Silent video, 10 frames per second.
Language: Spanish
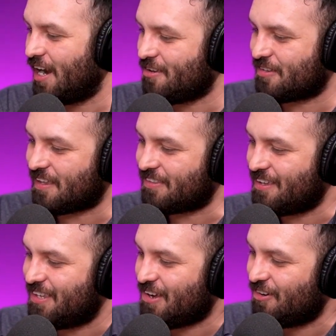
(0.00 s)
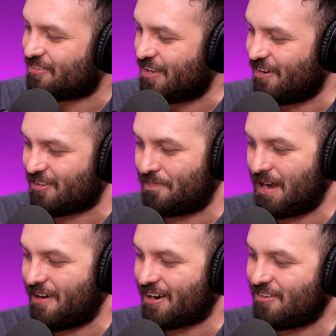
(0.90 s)
del año 75, el señor
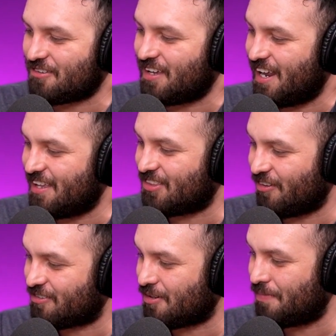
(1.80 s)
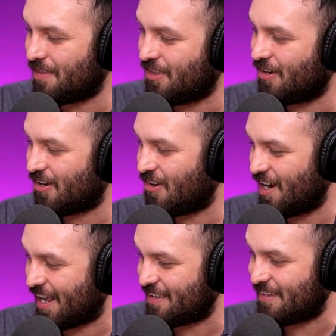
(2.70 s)
Spielberg nos deleitó y sorprendió con la que